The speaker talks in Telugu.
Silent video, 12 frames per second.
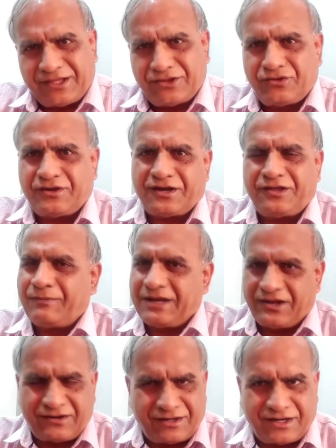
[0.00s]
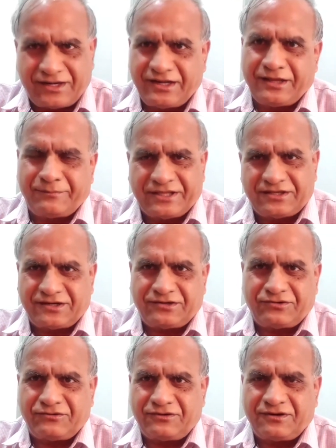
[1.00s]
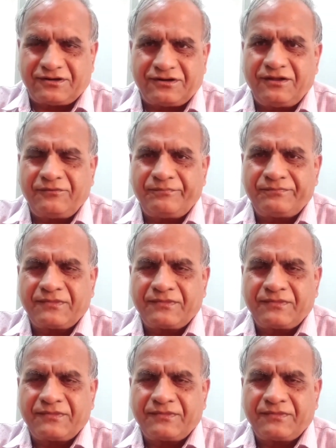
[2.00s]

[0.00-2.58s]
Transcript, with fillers: మీకెందుకండి మీరు ఎవరైనా అడిగే పంచ కట్టుకుంటున్నారా